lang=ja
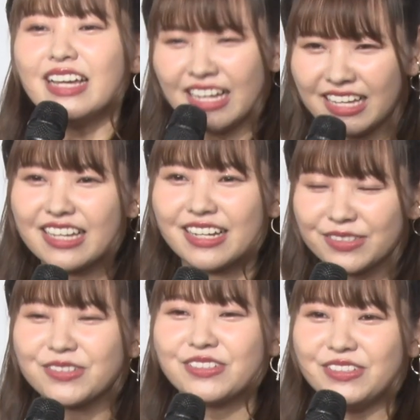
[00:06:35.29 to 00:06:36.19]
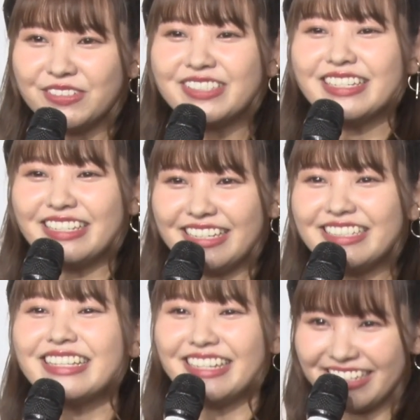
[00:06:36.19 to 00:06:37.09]
はい家族優先で行
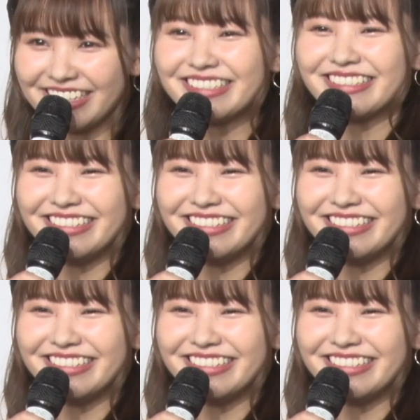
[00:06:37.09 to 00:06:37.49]
きたいです